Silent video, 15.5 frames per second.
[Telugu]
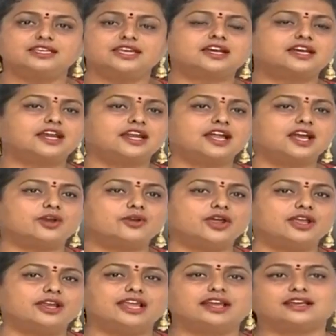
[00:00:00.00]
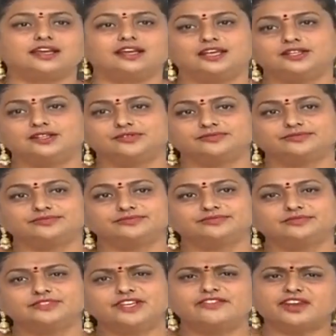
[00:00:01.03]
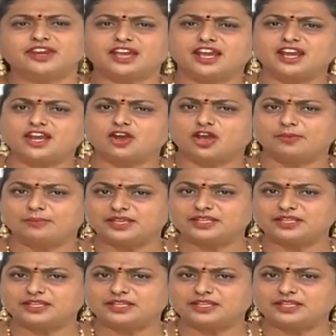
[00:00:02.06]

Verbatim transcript: ఎక్కడా కూడా లెక్కలేదు ఎవరికైనా ఒక